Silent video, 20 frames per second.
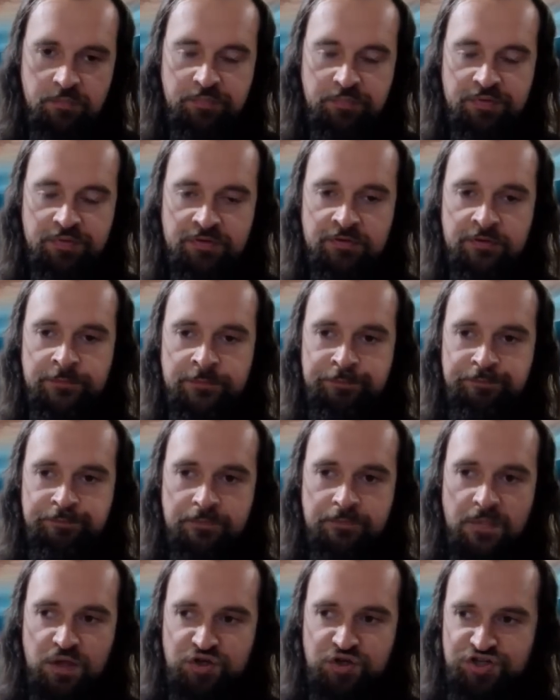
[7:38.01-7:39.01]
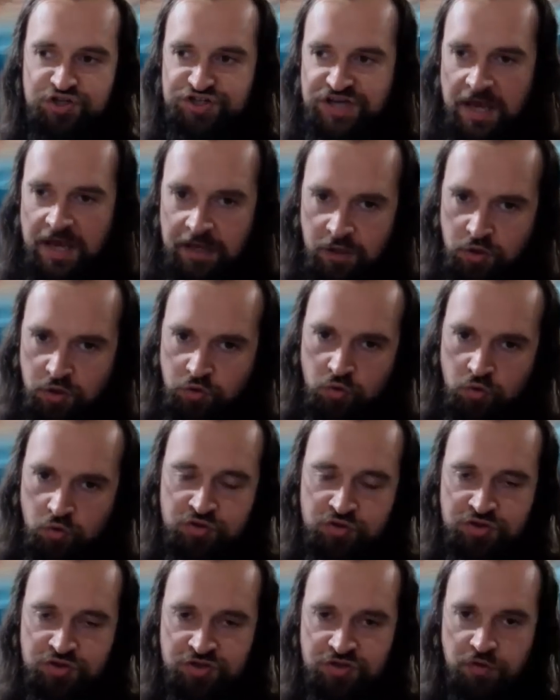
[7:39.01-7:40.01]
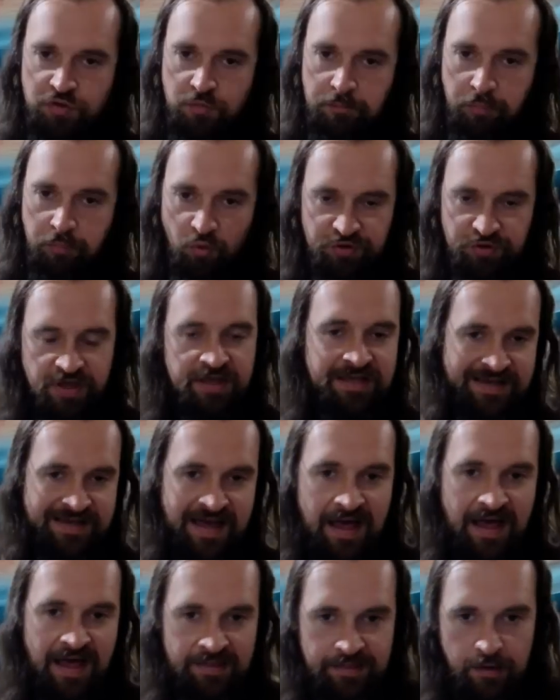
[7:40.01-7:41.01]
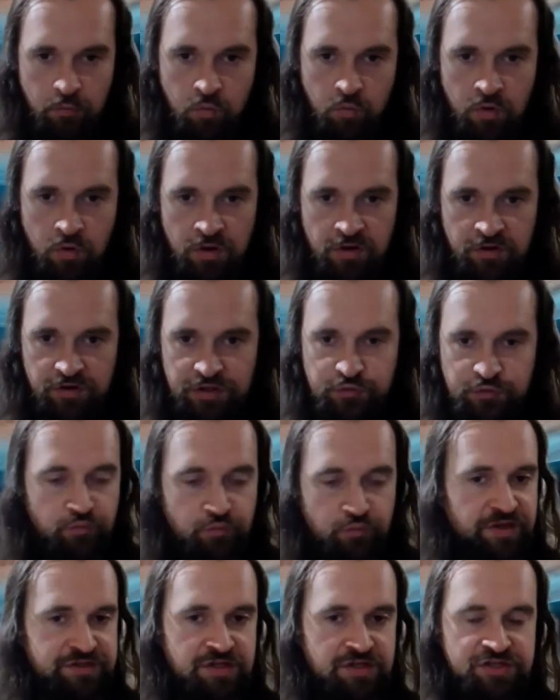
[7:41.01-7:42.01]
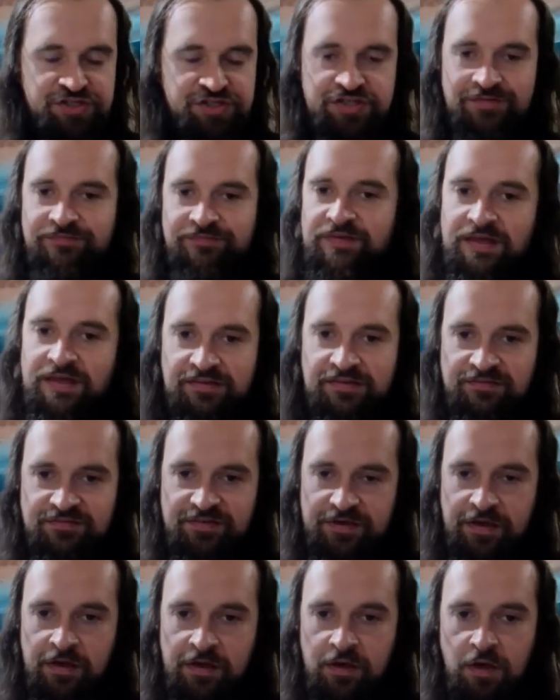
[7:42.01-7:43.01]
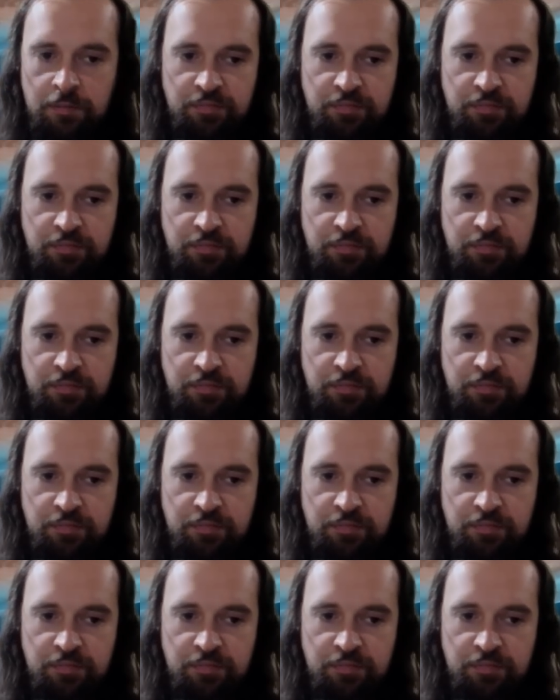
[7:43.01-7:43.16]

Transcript: by sięgnąć po jej kanał i dowiedzieć się więcej,